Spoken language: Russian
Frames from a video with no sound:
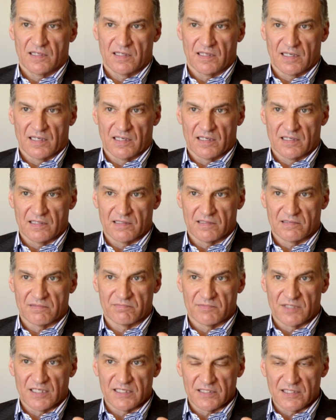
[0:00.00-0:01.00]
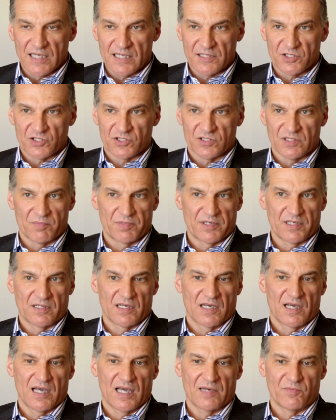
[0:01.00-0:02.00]
э, достаточно
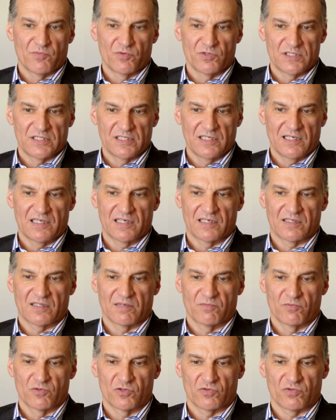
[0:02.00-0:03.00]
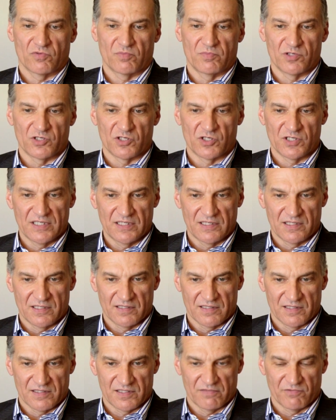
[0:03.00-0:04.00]
прилагаем усилия к тому, чтобы жить
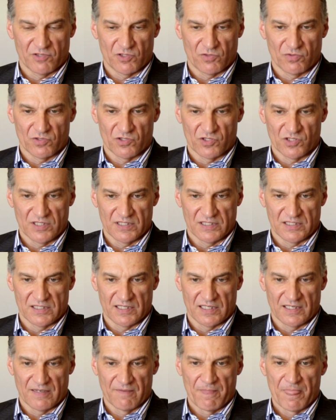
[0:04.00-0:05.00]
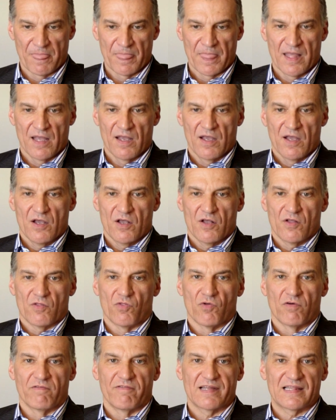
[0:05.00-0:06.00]
святой жизнью.
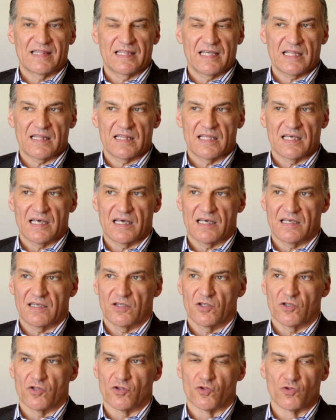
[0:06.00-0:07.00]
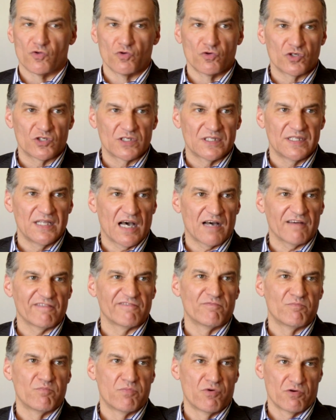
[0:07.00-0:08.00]
Но вот эта нужда в
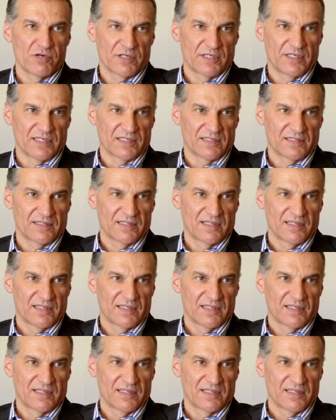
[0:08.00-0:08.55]
Боге,